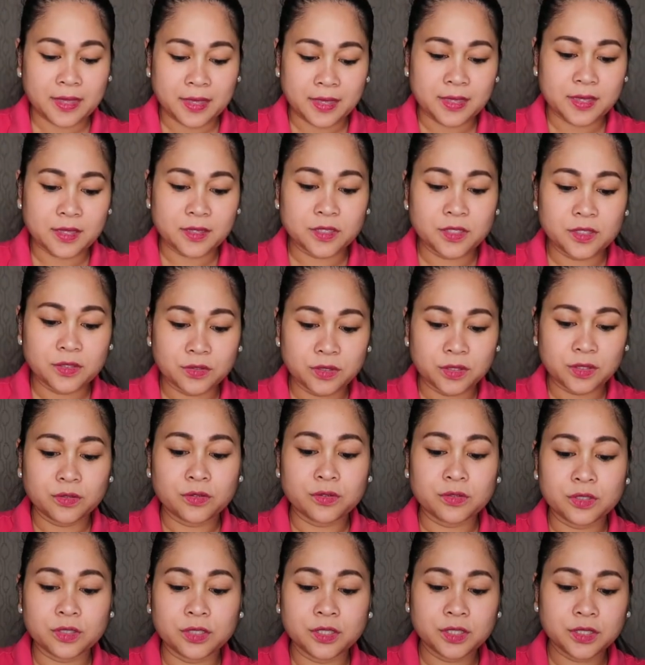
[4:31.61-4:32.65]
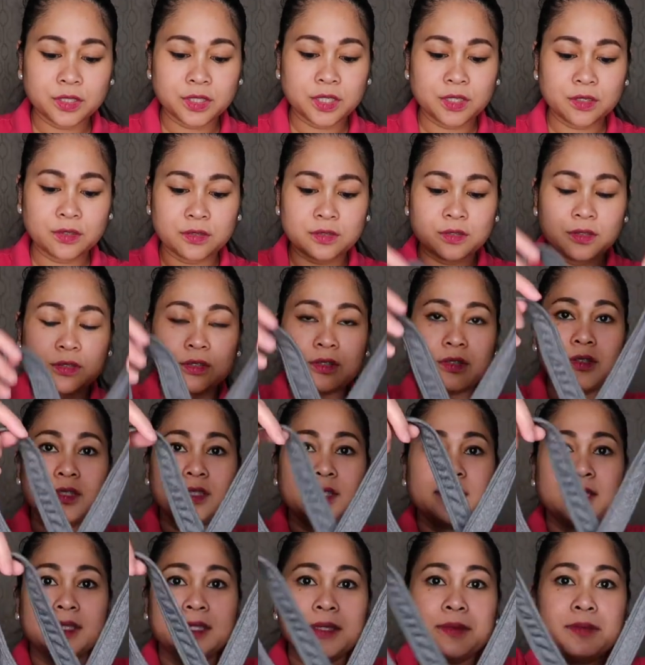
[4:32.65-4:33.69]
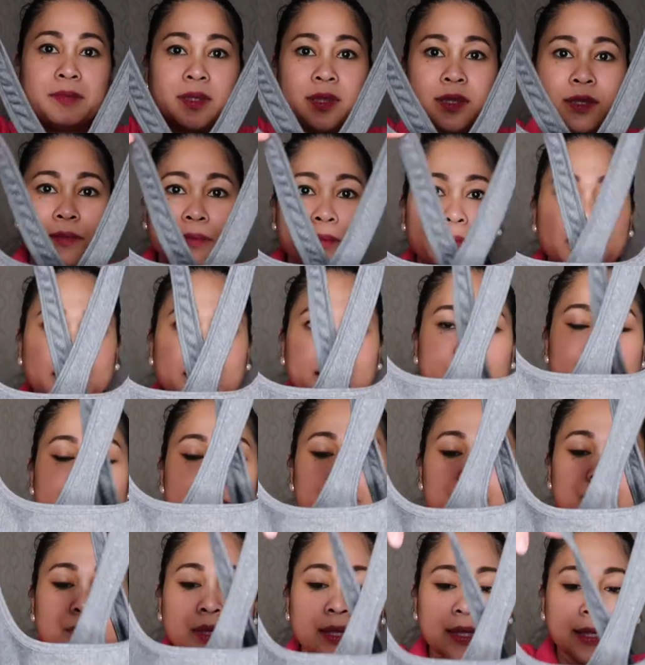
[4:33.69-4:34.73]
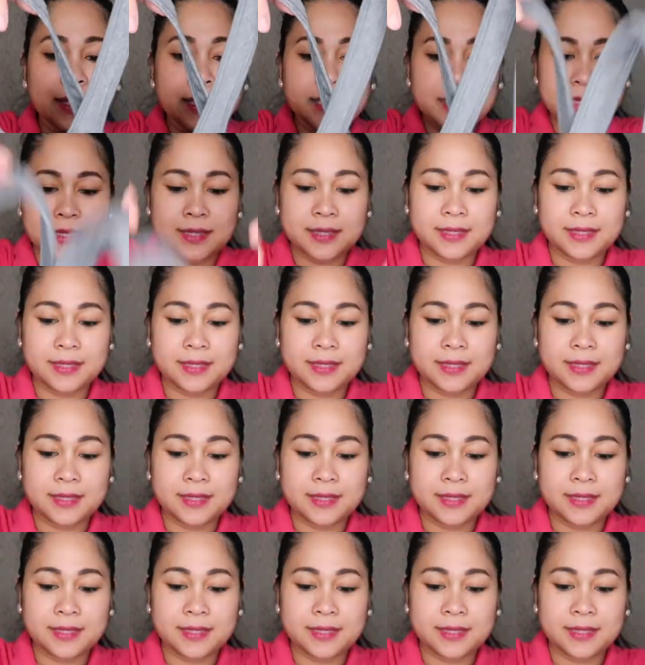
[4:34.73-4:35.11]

Ayan. So, nag-order ako ng iba't ibang kulay.